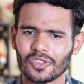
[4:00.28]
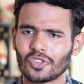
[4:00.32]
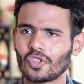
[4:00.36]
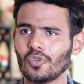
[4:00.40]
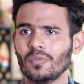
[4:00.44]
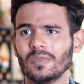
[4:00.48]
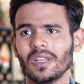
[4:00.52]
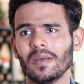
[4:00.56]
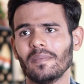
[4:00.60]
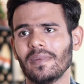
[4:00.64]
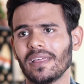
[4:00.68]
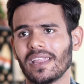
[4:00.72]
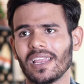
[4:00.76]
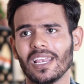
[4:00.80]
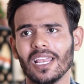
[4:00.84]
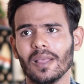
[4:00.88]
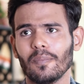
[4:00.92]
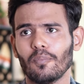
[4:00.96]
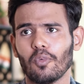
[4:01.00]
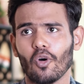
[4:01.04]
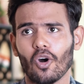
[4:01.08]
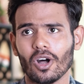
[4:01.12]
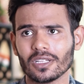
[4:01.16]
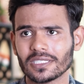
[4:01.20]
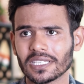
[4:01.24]
तुमने मेरे लिए
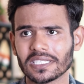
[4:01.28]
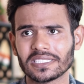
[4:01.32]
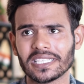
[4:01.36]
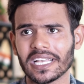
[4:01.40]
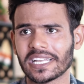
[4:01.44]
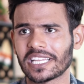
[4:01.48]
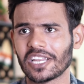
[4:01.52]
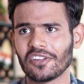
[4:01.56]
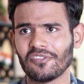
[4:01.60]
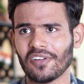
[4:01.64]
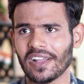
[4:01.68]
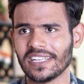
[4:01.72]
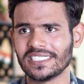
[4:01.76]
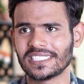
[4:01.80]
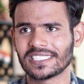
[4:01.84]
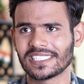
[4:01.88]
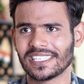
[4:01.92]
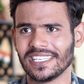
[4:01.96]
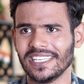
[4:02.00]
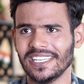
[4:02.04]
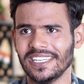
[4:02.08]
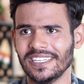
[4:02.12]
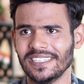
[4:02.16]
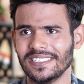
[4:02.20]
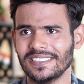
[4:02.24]
बहुत से सेक्रीफाइस
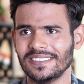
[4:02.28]
किए